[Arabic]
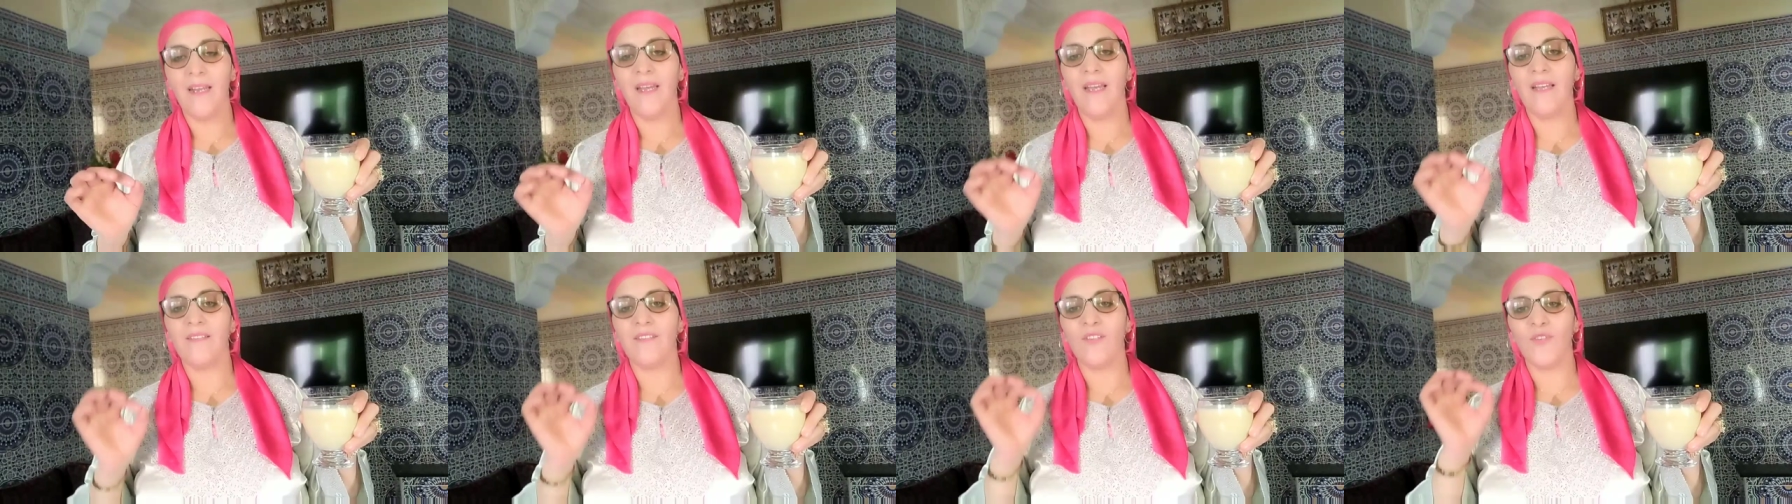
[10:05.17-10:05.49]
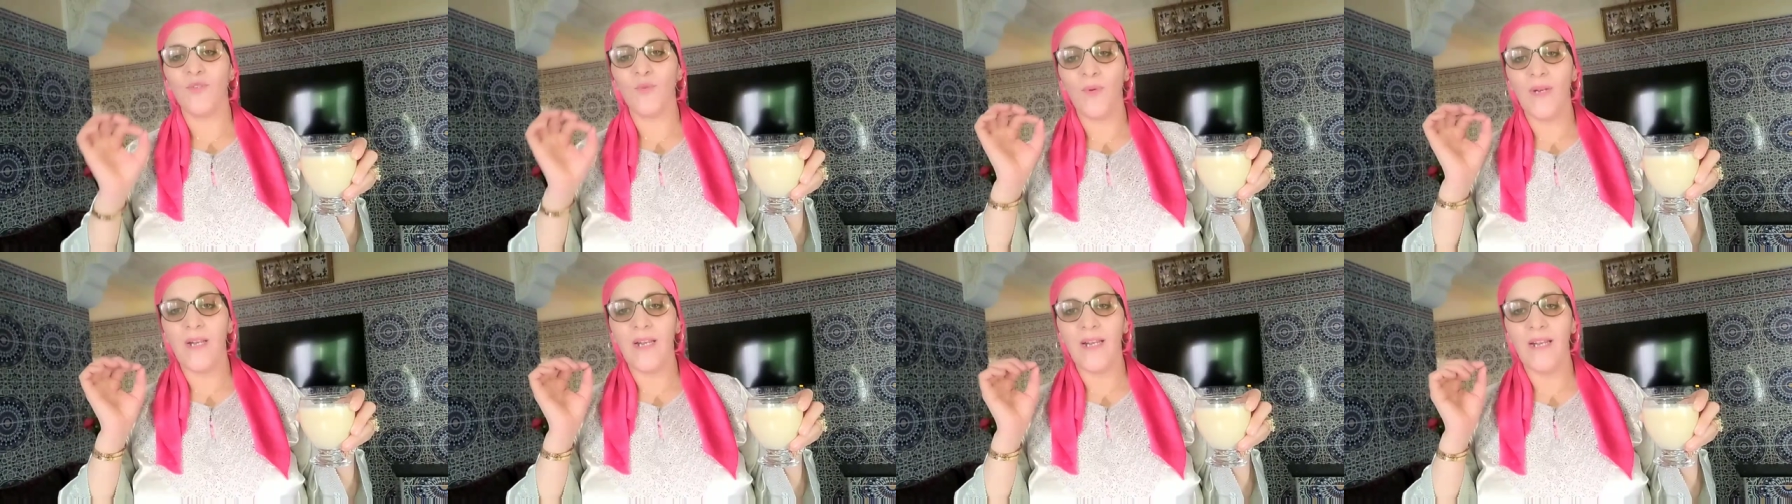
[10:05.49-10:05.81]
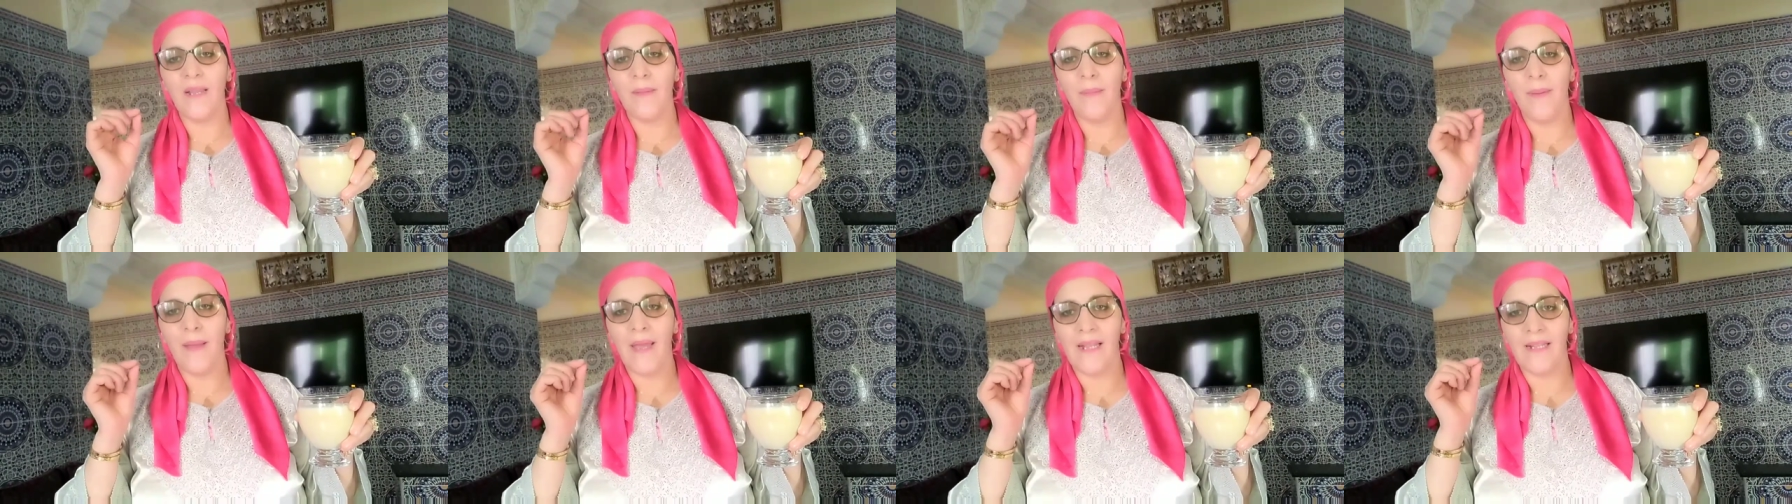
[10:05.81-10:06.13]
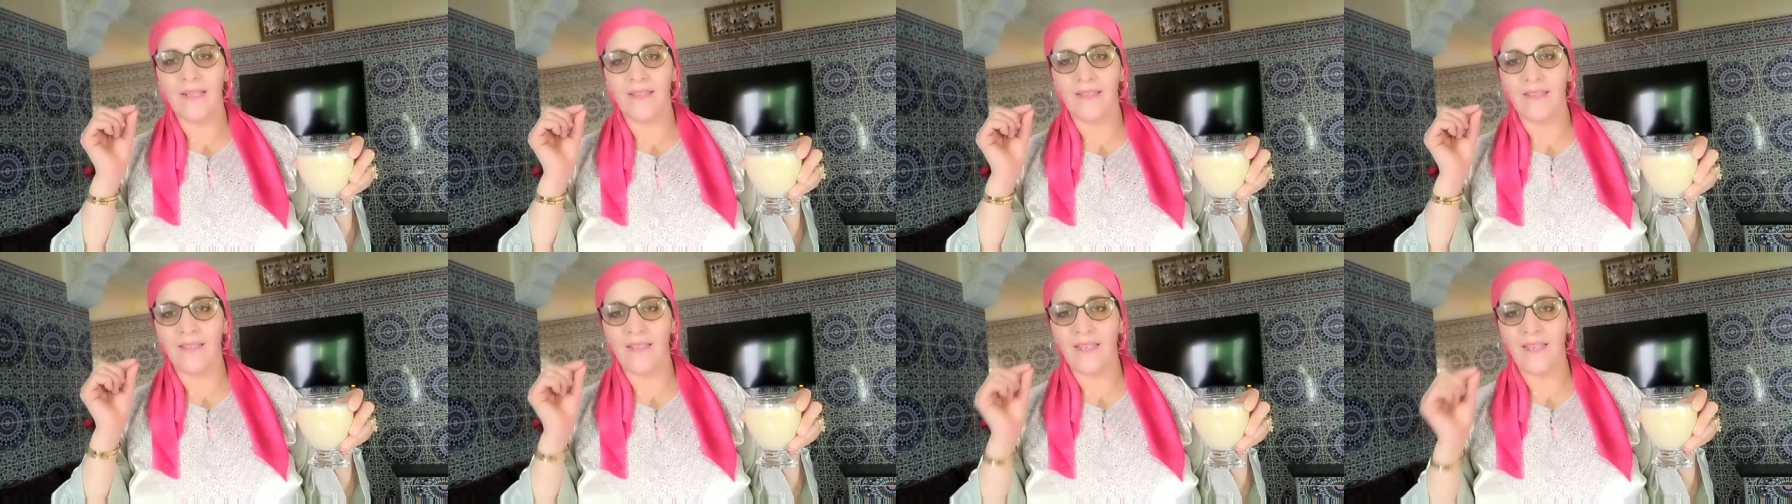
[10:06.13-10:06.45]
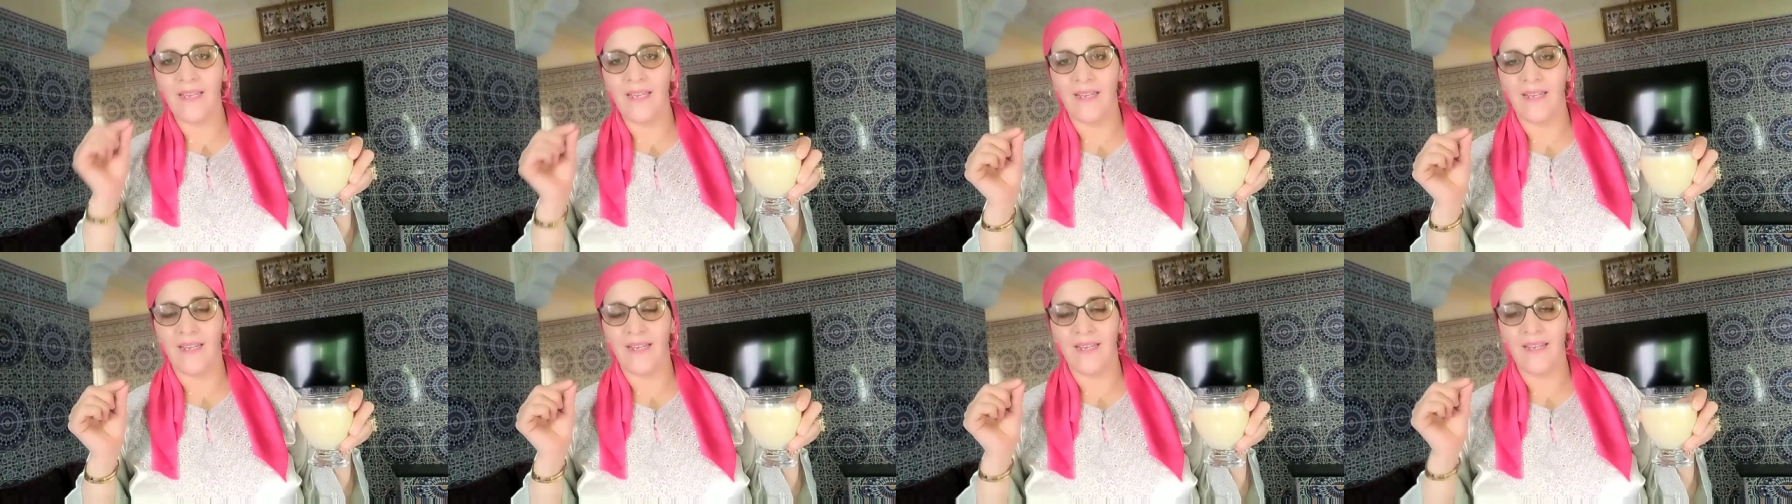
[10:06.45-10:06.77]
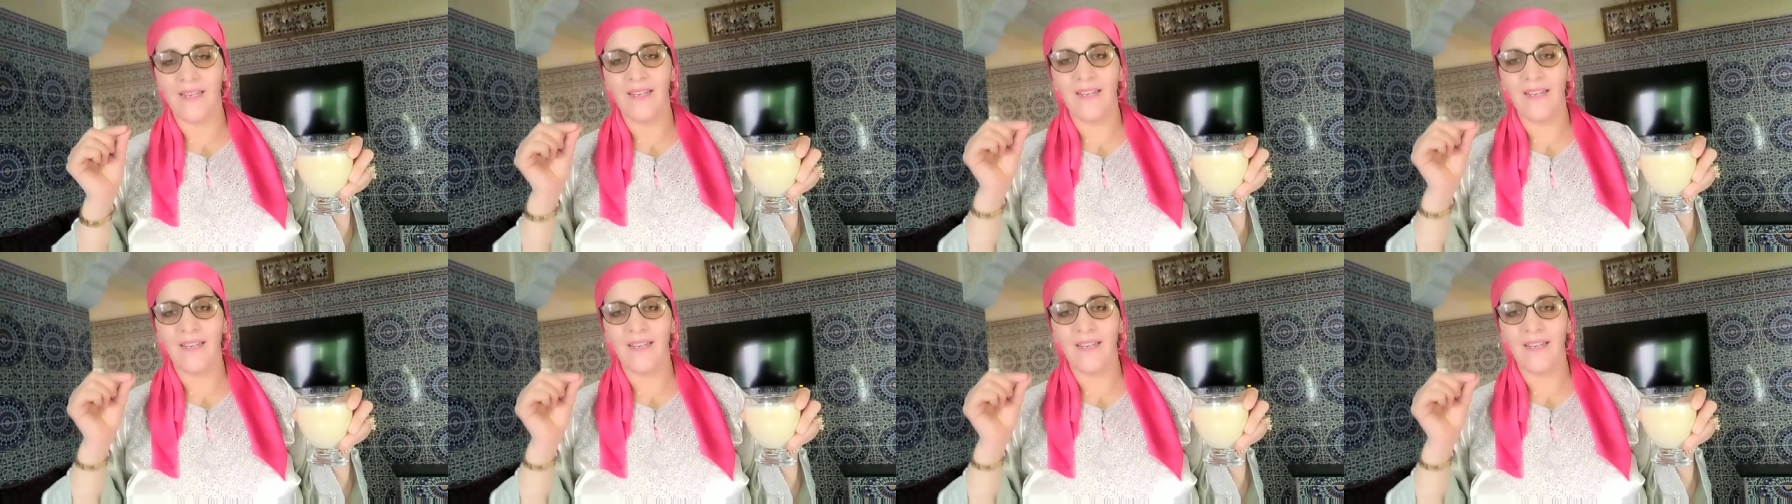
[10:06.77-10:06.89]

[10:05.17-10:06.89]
حتى تولي بحال الدقيق